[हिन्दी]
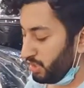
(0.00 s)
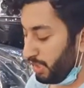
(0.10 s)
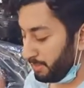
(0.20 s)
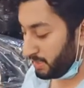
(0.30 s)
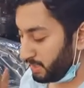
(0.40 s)
चीज़
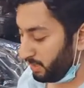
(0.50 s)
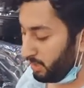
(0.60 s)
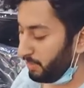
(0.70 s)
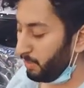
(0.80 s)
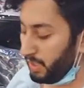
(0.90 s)
अब इसका
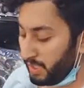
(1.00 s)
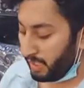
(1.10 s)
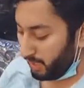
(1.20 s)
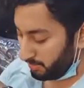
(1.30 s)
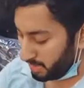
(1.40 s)
थर्ड पॉइंट
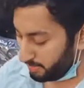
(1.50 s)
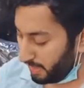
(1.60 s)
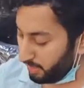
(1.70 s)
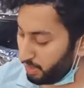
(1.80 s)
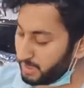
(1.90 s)
ये है हम इस
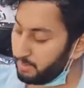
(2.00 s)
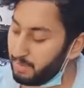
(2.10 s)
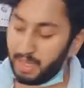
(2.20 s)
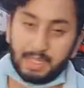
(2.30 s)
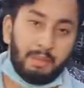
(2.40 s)
बेल्ट को ऐसे
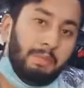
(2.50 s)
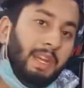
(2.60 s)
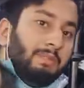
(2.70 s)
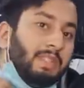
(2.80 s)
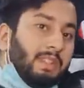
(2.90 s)
बैग ऐसे
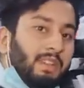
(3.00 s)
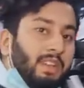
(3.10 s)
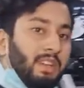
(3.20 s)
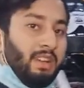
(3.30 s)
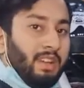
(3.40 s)
पहन भी सकते
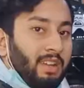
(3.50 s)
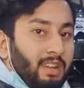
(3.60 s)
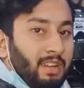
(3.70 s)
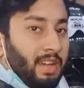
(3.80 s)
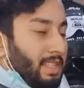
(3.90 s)
हैं
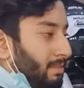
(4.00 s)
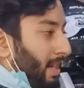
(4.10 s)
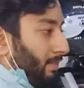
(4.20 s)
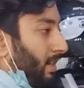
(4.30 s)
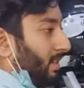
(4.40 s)
एज अ
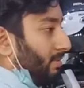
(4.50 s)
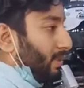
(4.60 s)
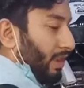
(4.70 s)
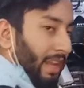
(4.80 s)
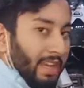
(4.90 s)
बैक पैक हम
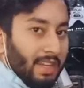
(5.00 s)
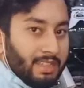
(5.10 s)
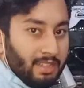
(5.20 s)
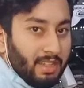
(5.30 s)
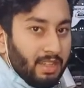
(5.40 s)
इसको लेके जा
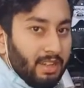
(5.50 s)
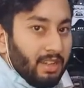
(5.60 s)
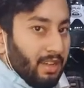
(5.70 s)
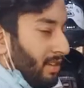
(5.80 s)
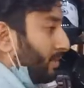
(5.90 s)
सकते हैं
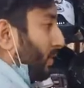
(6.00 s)
अब